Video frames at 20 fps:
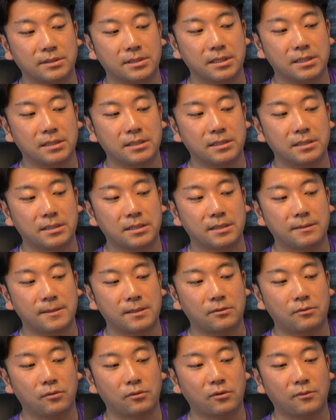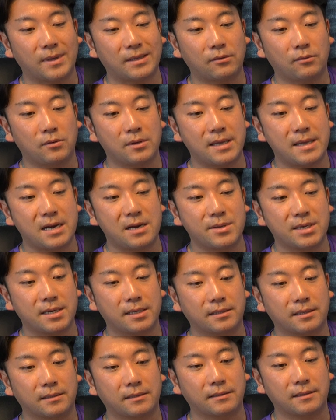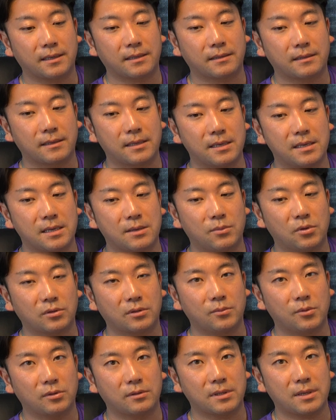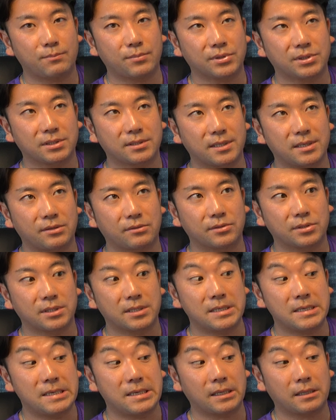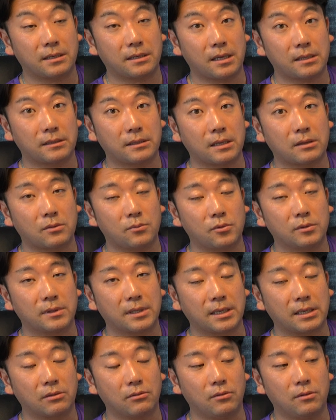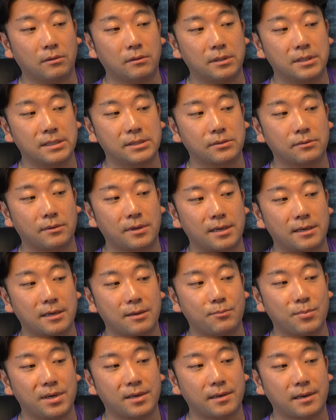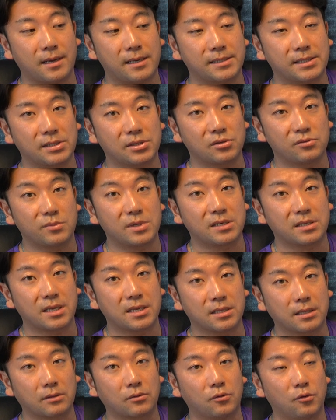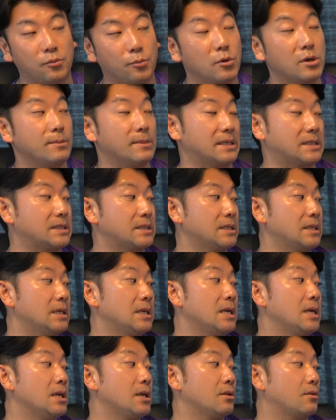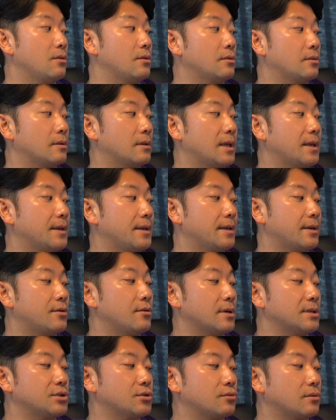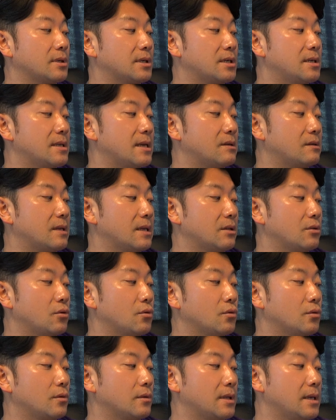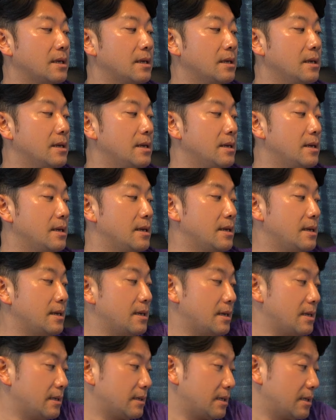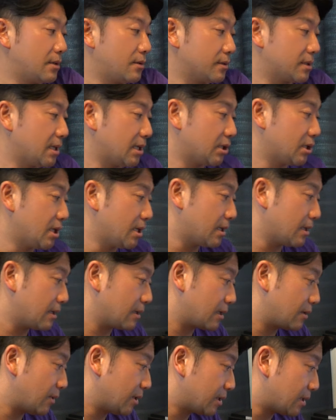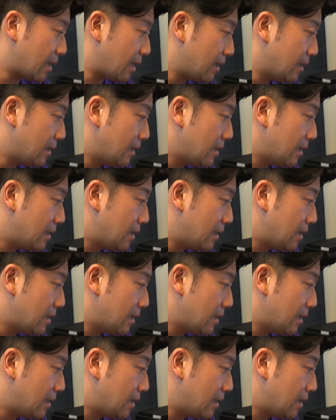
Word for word: はね、やはり言葉の選び方ってあって、もっともっとやっぱしっかりとした言い方があったと思うんだけど、そこら辺がやっぱり反省するべき点だと思います。ということで、今回ちょっと、ね、気になる点ということで、えー、言及させていただきました。